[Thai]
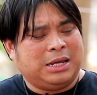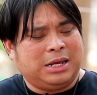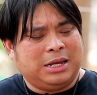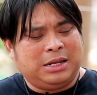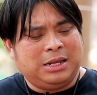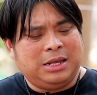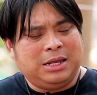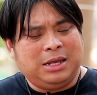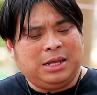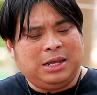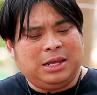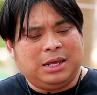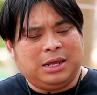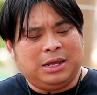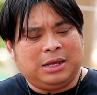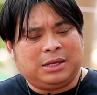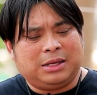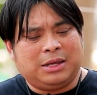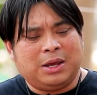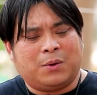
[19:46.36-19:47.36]
ศีที่
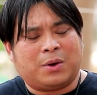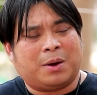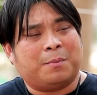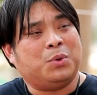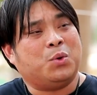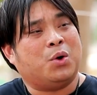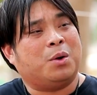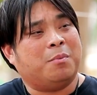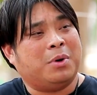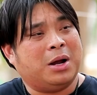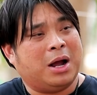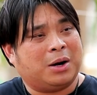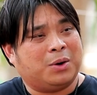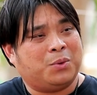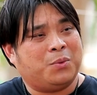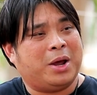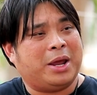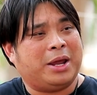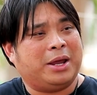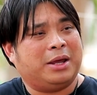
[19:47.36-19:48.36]
เกี่ยวกับดวงเมือง
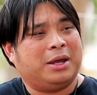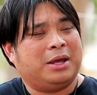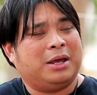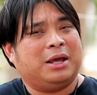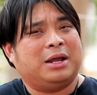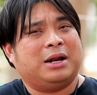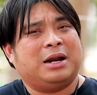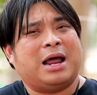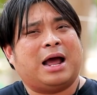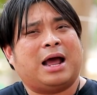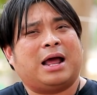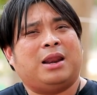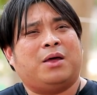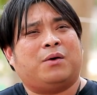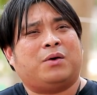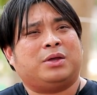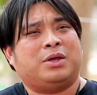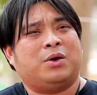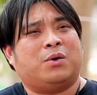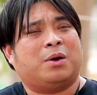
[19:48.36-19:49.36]
ด้วยนะ
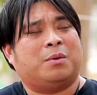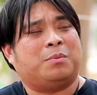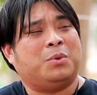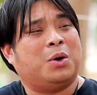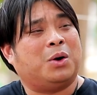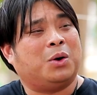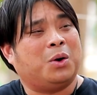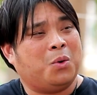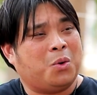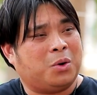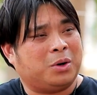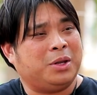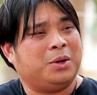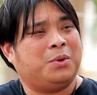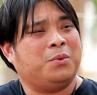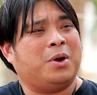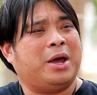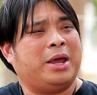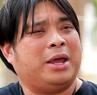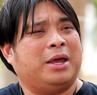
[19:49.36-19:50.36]
แล้วก็เกี่ยวกับดวงโลก
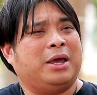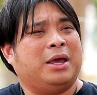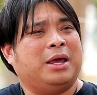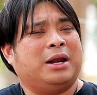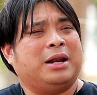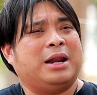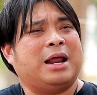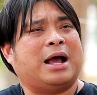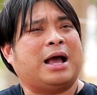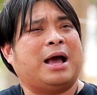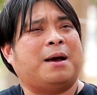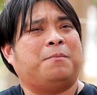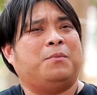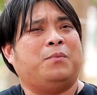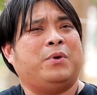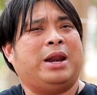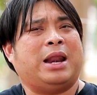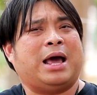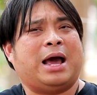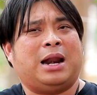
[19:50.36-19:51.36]
นี้ด้วยนะครับ
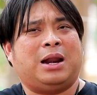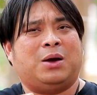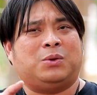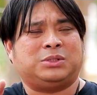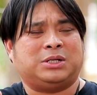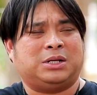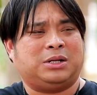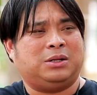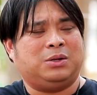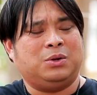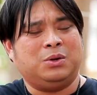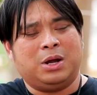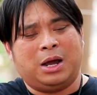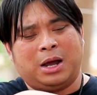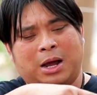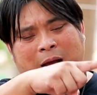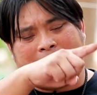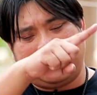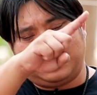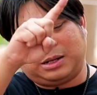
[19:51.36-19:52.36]
เวลาเราจะ
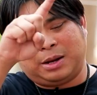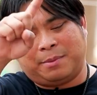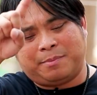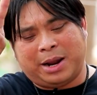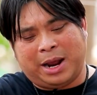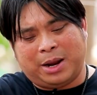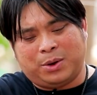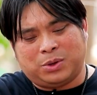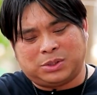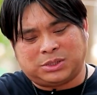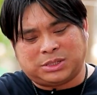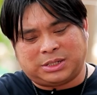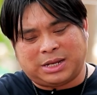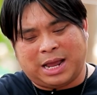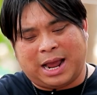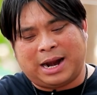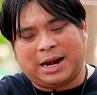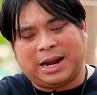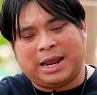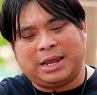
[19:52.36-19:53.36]
ทำนายดวงชะ
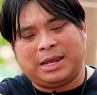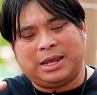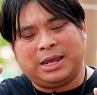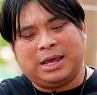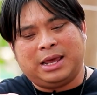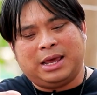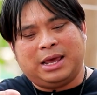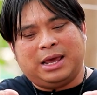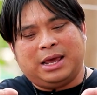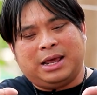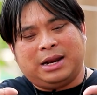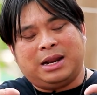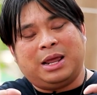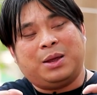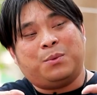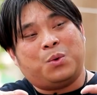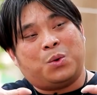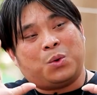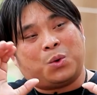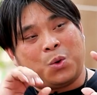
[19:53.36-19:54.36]
ตาใน
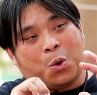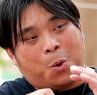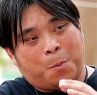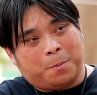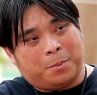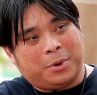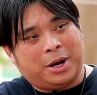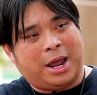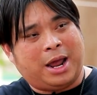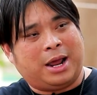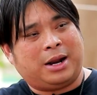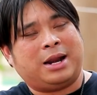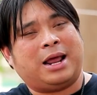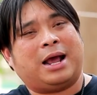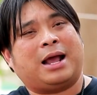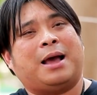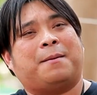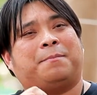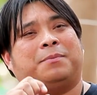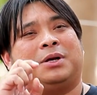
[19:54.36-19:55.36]
ในวงกลมเนี่ย
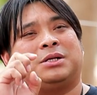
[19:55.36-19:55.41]
นะครับ